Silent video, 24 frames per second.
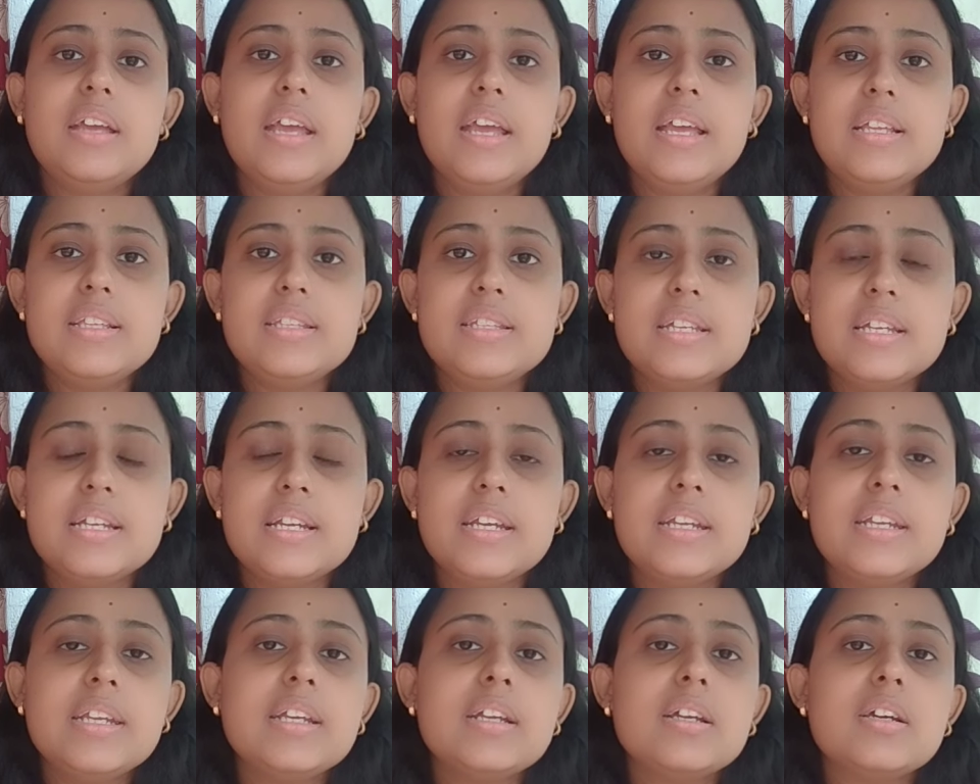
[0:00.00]
এই
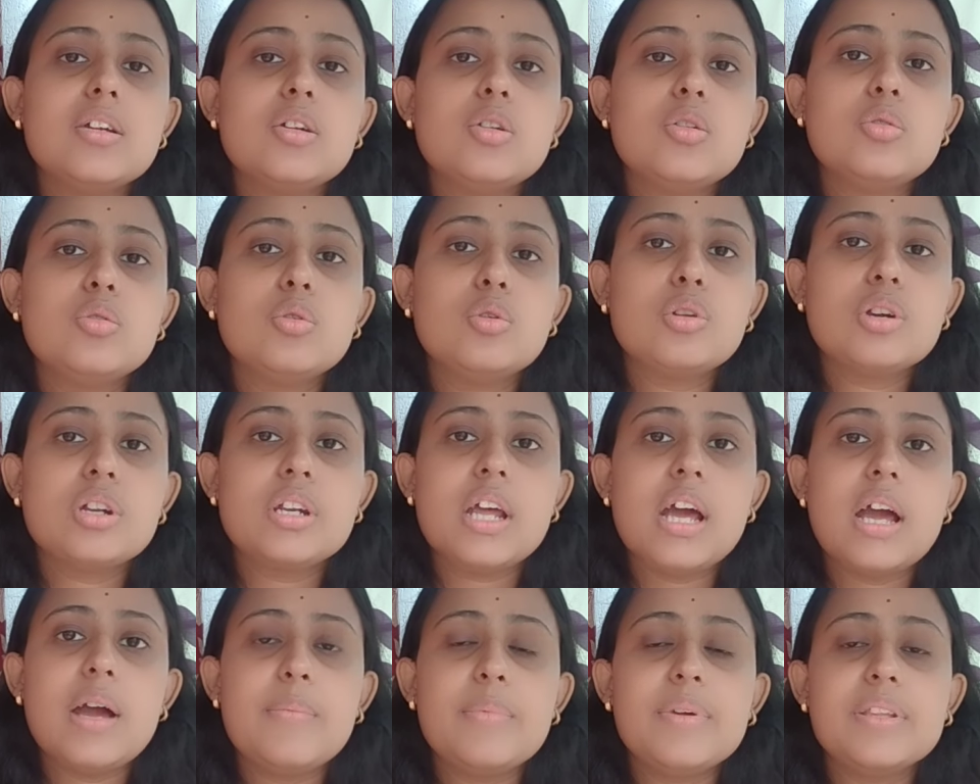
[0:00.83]
জেনেটিক
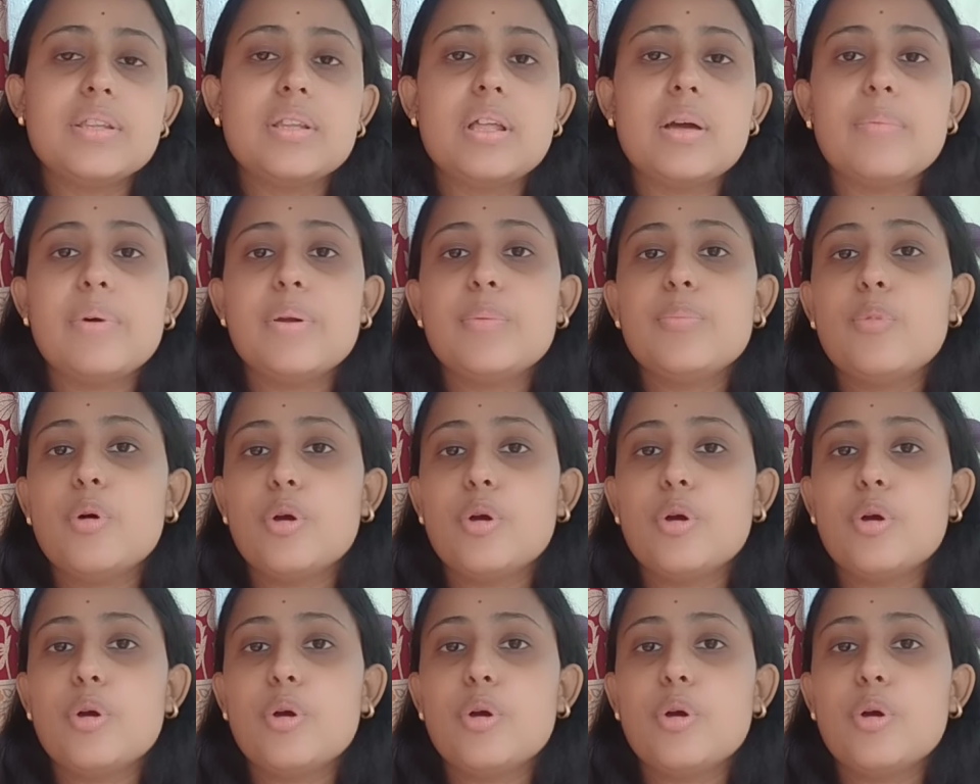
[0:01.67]
রোগটা আমার আমার